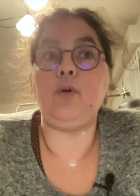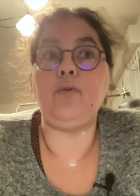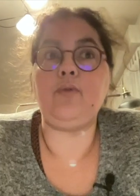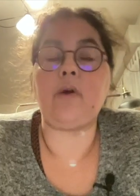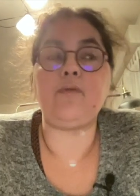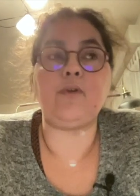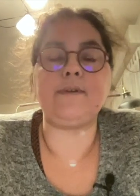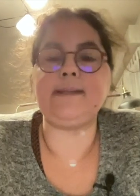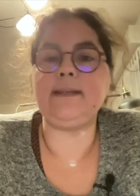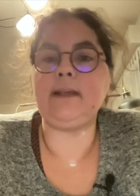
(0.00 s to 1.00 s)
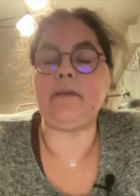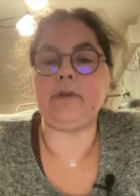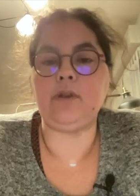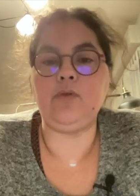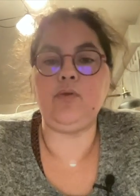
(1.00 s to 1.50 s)
voire forcés, qui
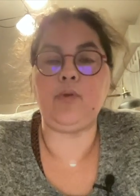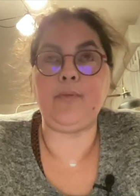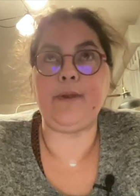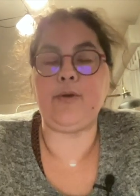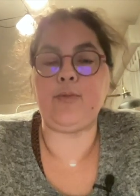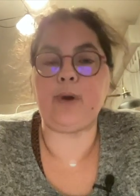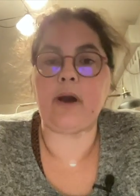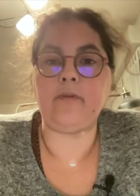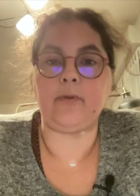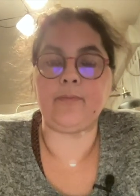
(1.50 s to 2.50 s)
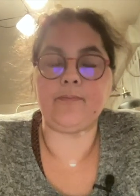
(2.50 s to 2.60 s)
avaient lieu mille ans auparavant